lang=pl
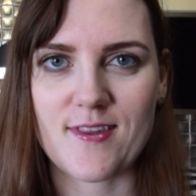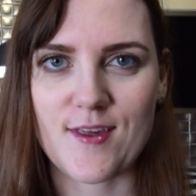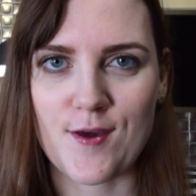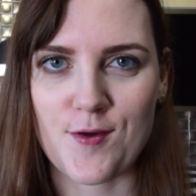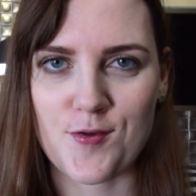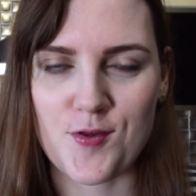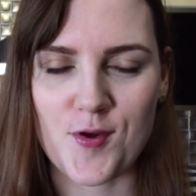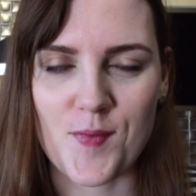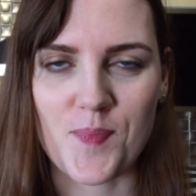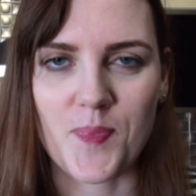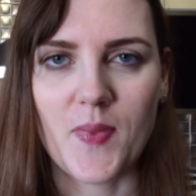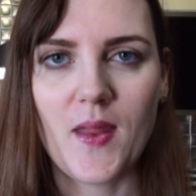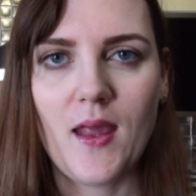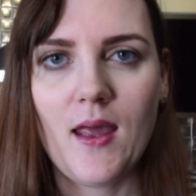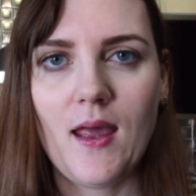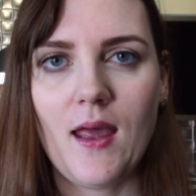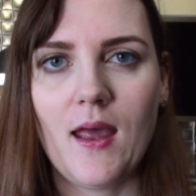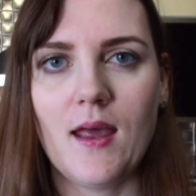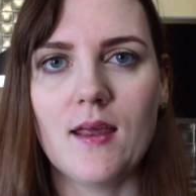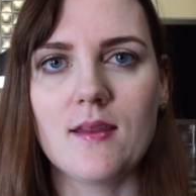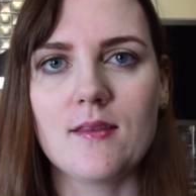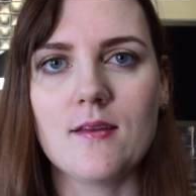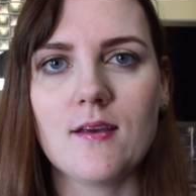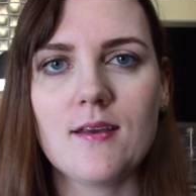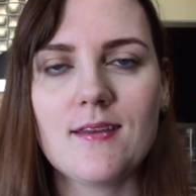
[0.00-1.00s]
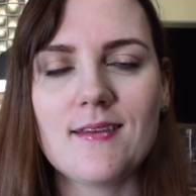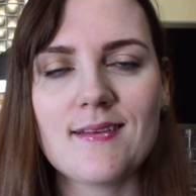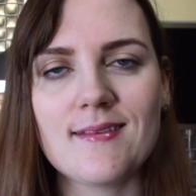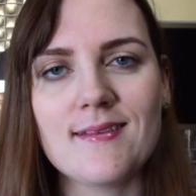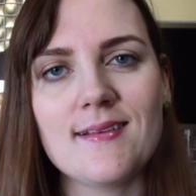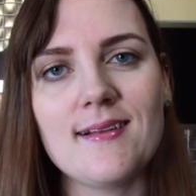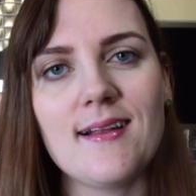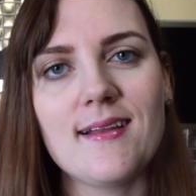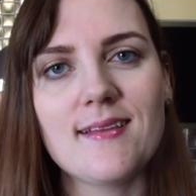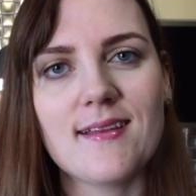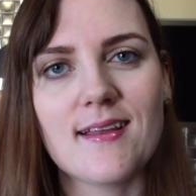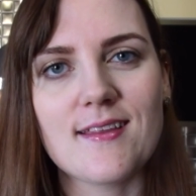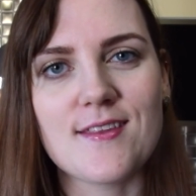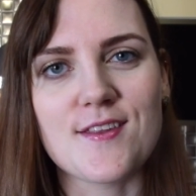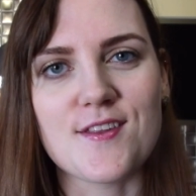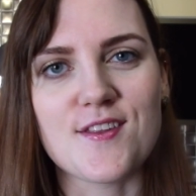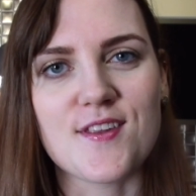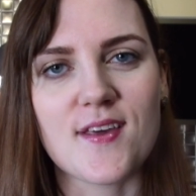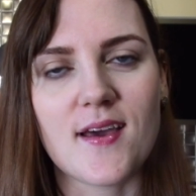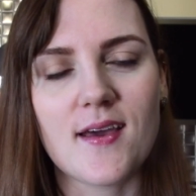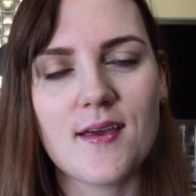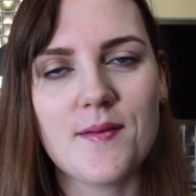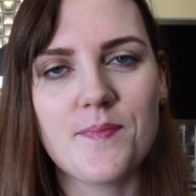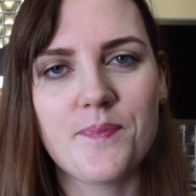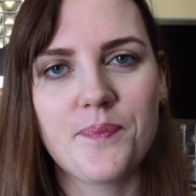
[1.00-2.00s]
cieszą. No i to tyle na
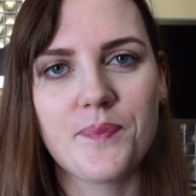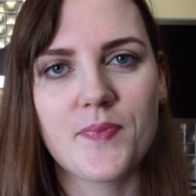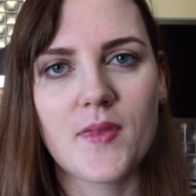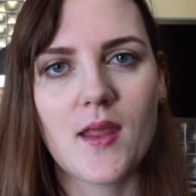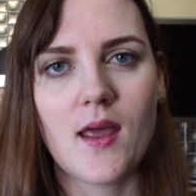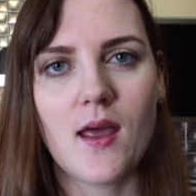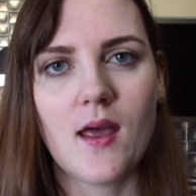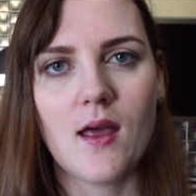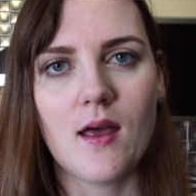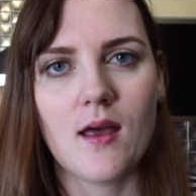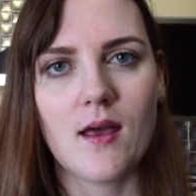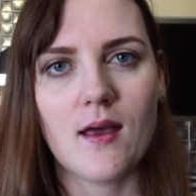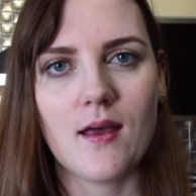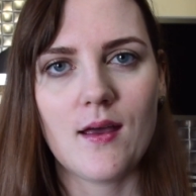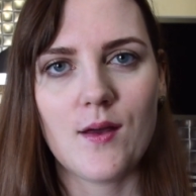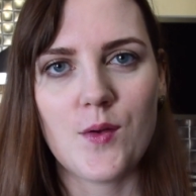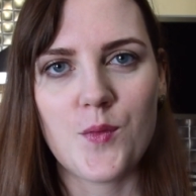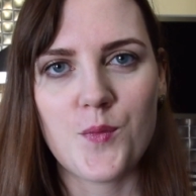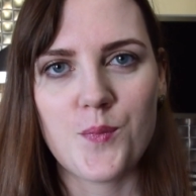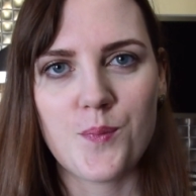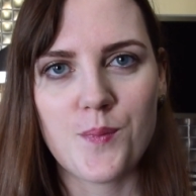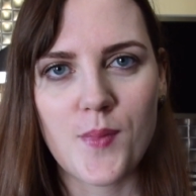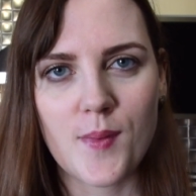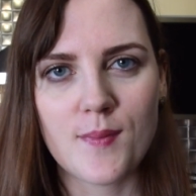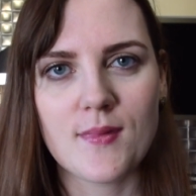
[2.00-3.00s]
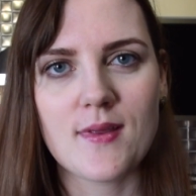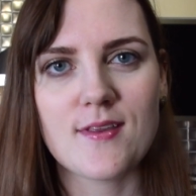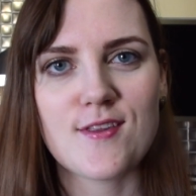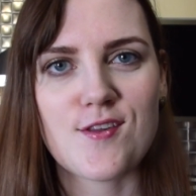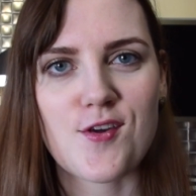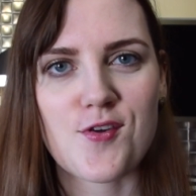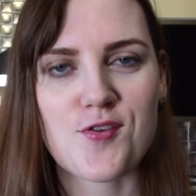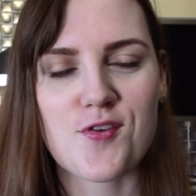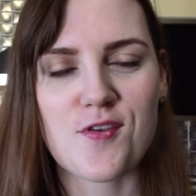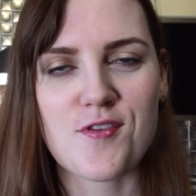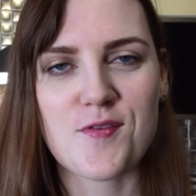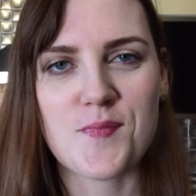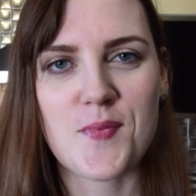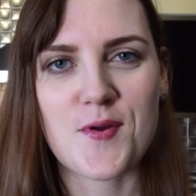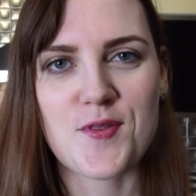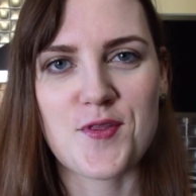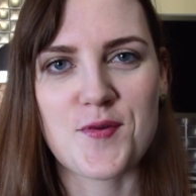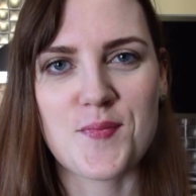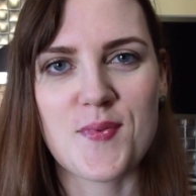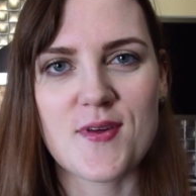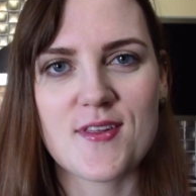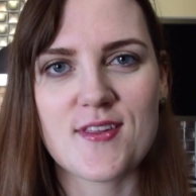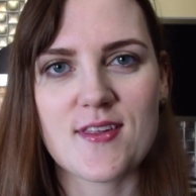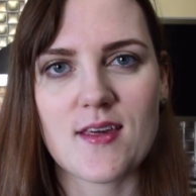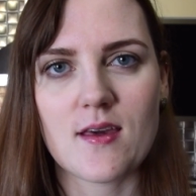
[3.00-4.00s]
dzisiaj. Mam nadzieję, że
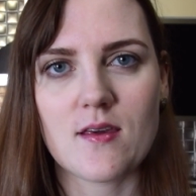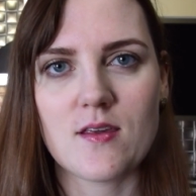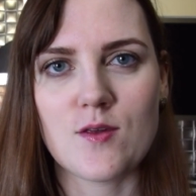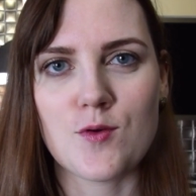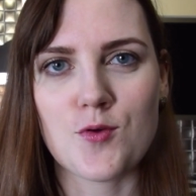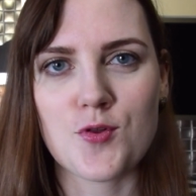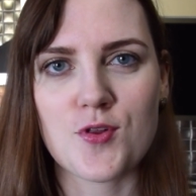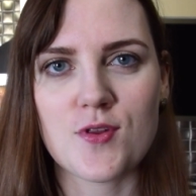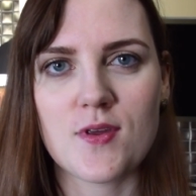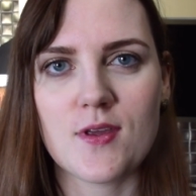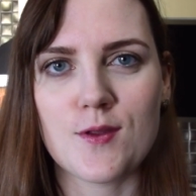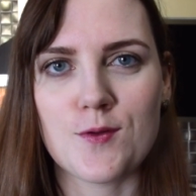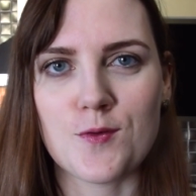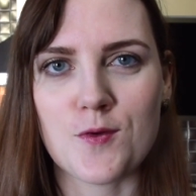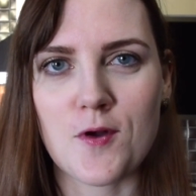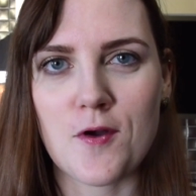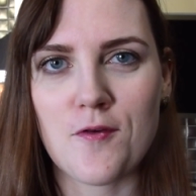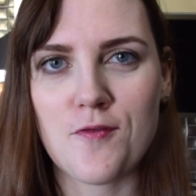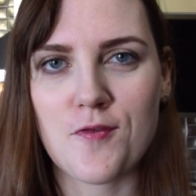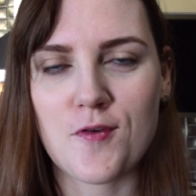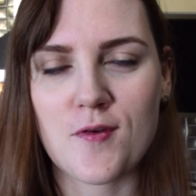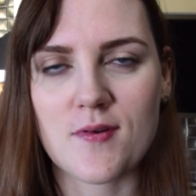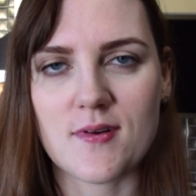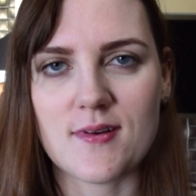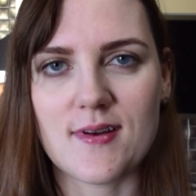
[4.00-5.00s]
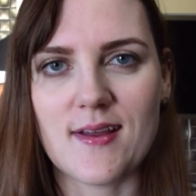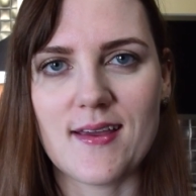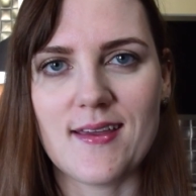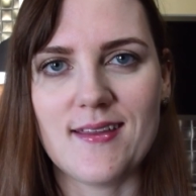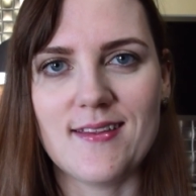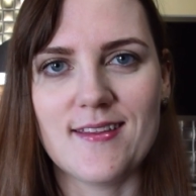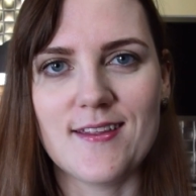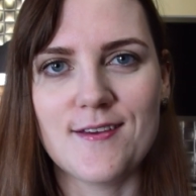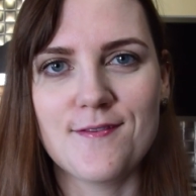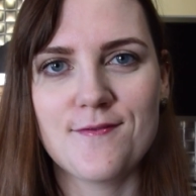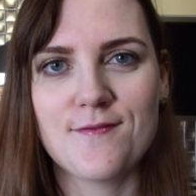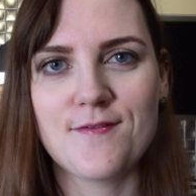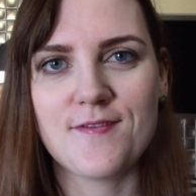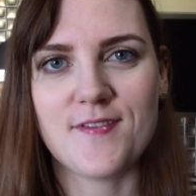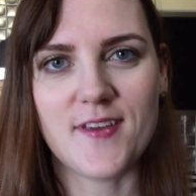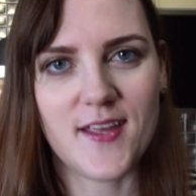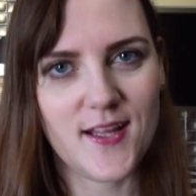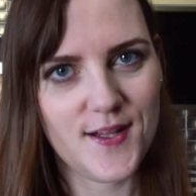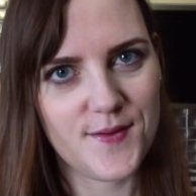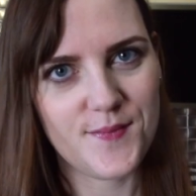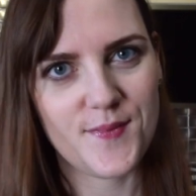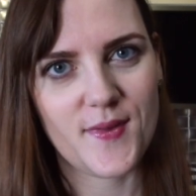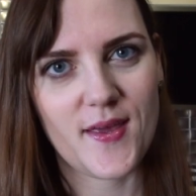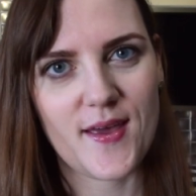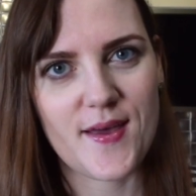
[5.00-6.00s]
zobaczymy się już niedługo w kolejnym
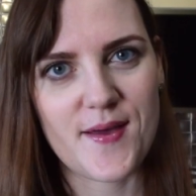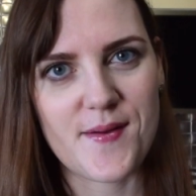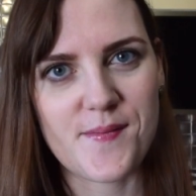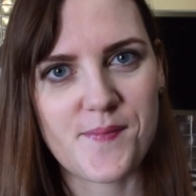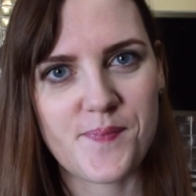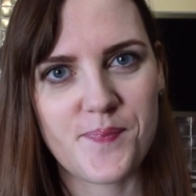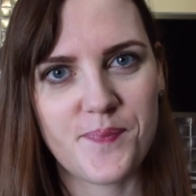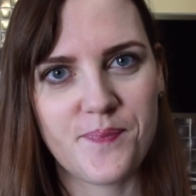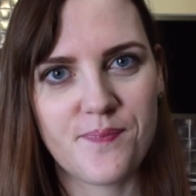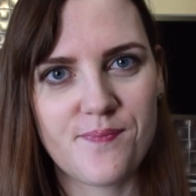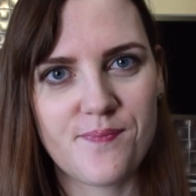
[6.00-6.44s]
filmie.